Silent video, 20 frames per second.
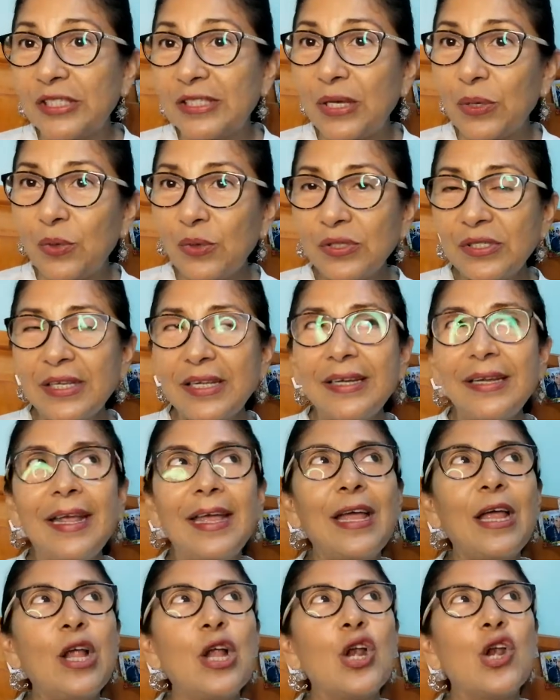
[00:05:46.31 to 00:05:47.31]
Si te gustan
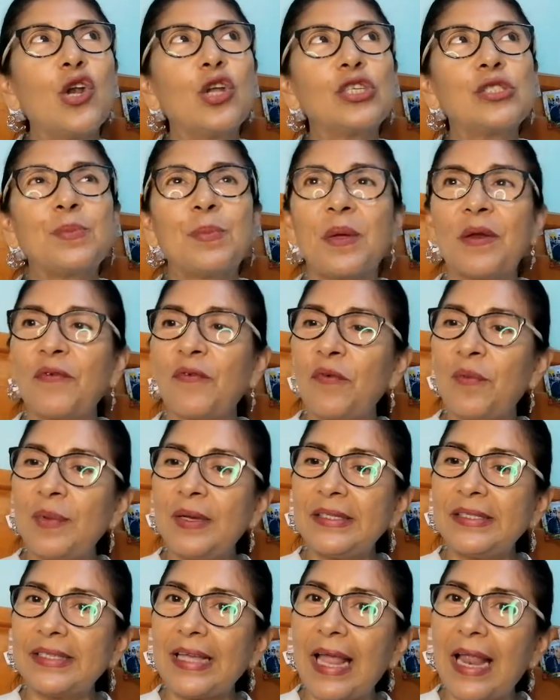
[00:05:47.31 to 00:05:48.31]
los
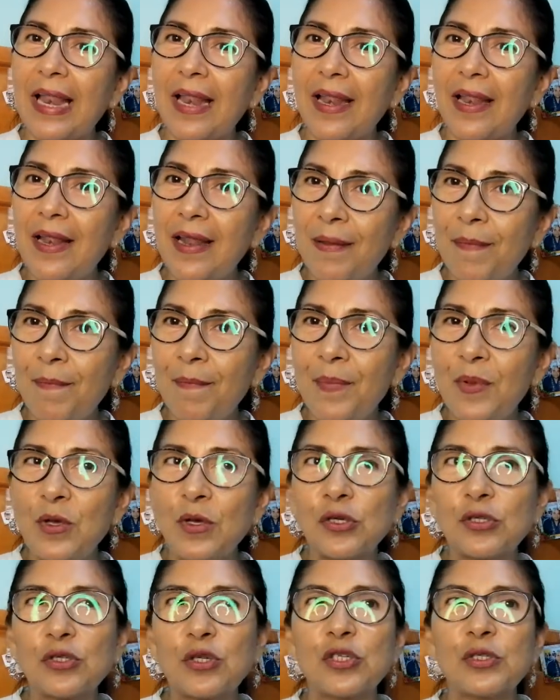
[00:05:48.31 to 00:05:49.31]
perfumes
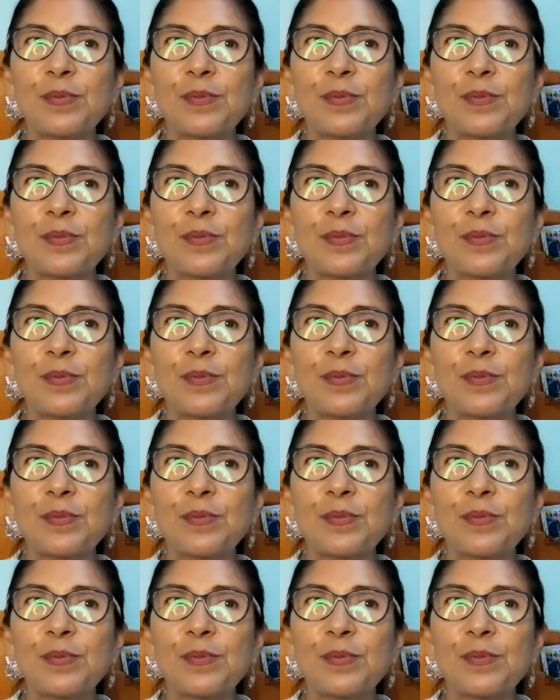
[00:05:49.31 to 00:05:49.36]
limpios,